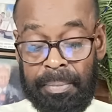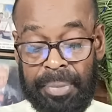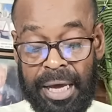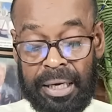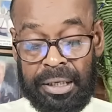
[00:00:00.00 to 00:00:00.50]

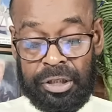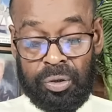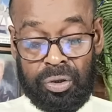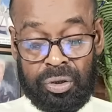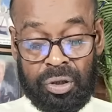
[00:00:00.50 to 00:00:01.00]
বিয়াল্লিশ
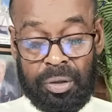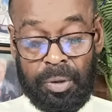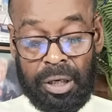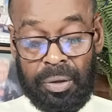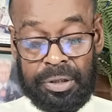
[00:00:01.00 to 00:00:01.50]
অনুচ্ছেদে
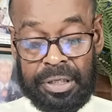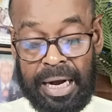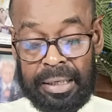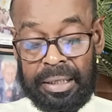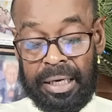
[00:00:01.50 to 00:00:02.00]
বলা হয়েছে
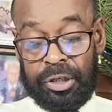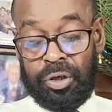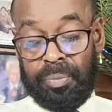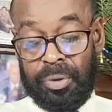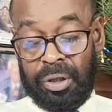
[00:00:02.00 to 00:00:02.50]
আট ধারায়
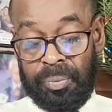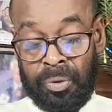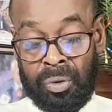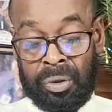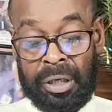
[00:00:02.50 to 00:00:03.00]
সম্পত্তি
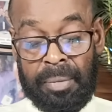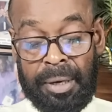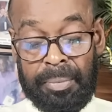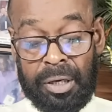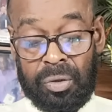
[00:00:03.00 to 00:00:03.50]
পুনরুদ্ধারে
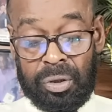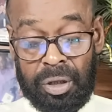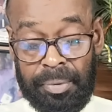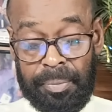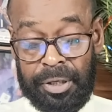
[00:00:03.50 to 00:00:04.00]
মামলা করতে
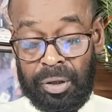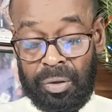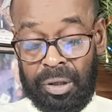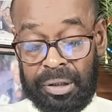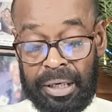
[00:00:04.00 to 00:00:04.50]
হবে
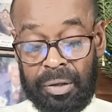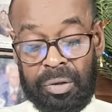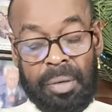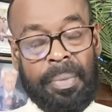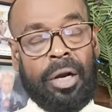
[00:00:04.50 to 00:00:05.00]
বেদখলের তারিখ
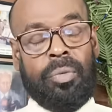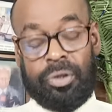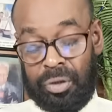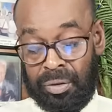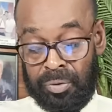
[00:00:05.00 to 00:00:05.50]
হতে বারো
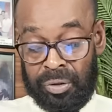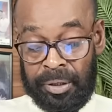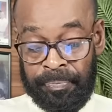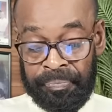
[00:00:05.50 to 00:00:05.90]
বছরের মধ্যে